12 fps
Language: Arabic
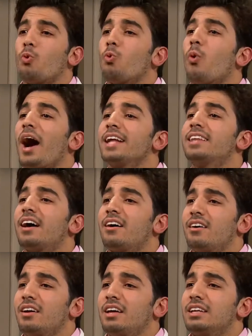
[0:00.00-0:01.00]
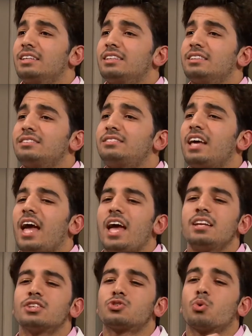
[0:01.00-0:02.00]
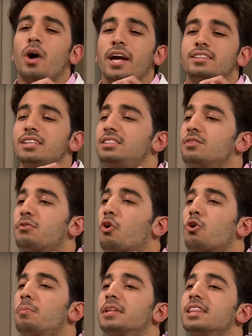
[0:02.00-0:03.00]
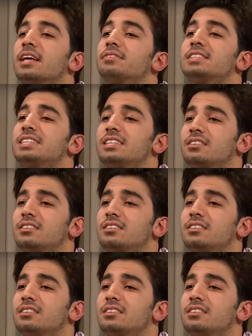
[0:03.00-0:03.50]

واحده تآنس وحدتي في غربه نفسي